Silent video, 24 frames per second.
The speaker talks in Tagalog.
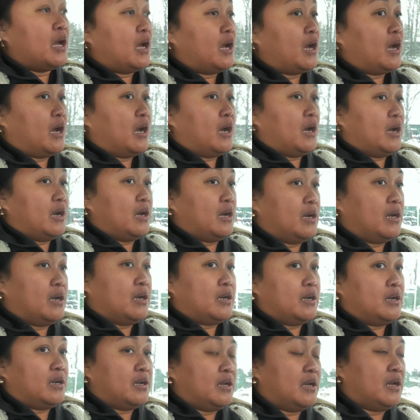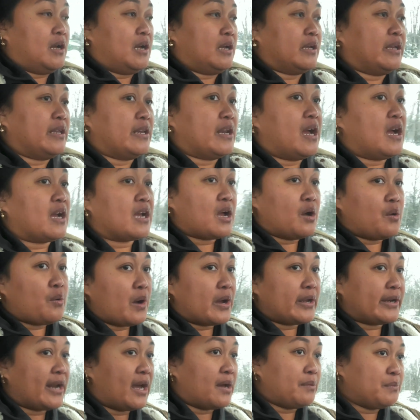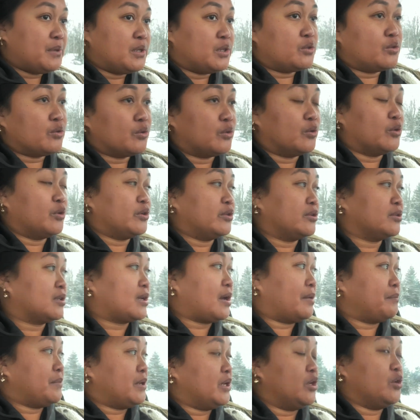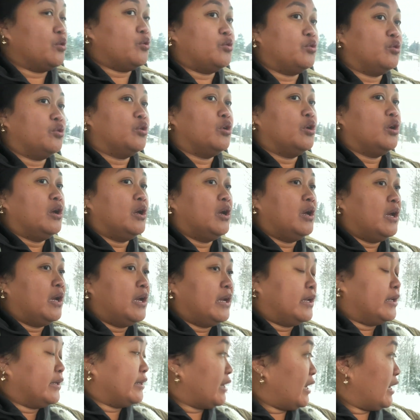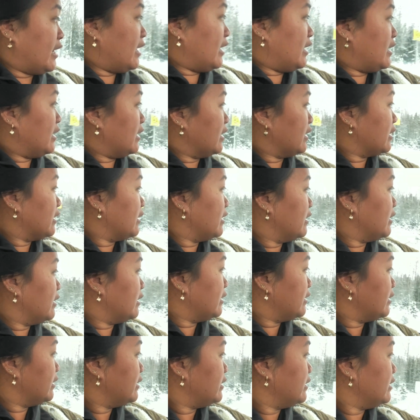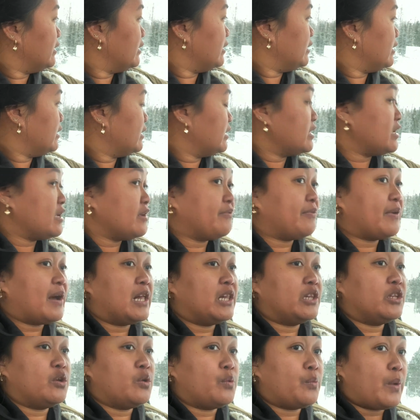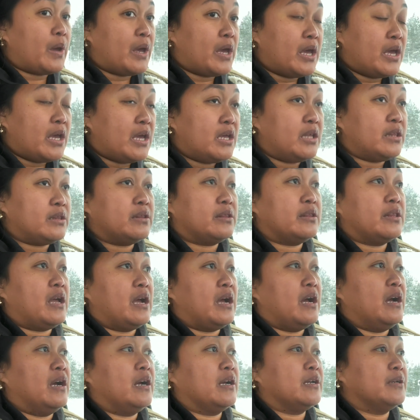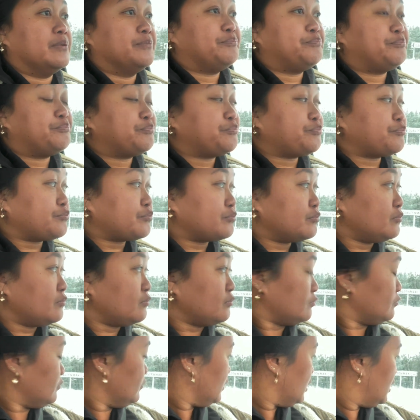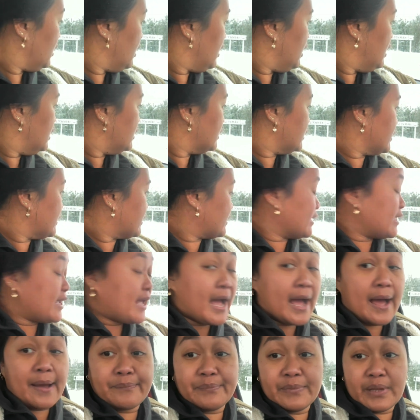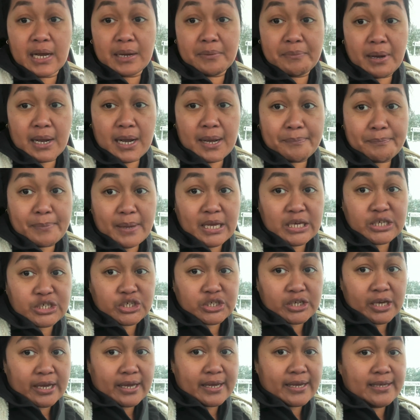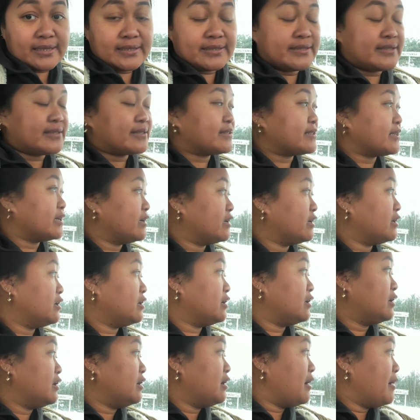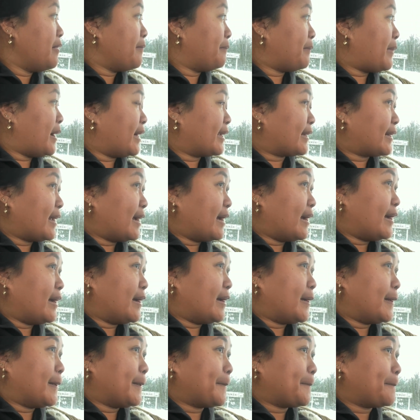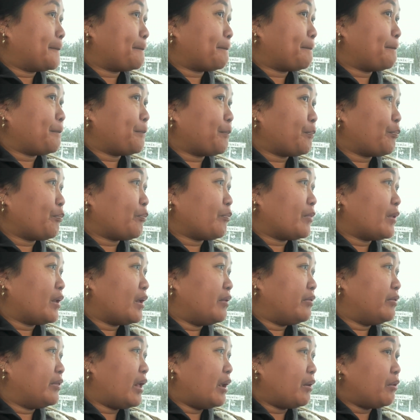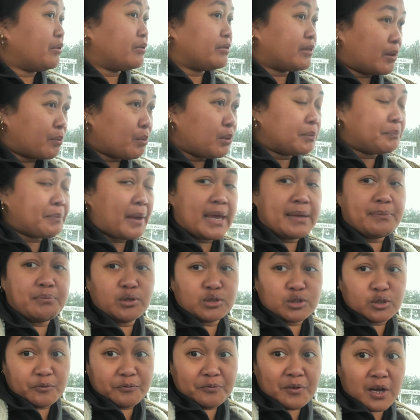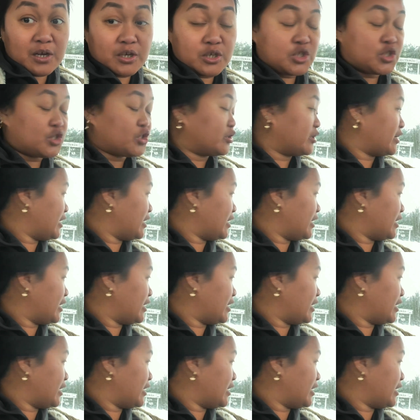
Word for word: Uh, ang ginagawa namin doon, kami yung nag-i-evaluate, nag re-rehab ng mga patients para they, they will be able to function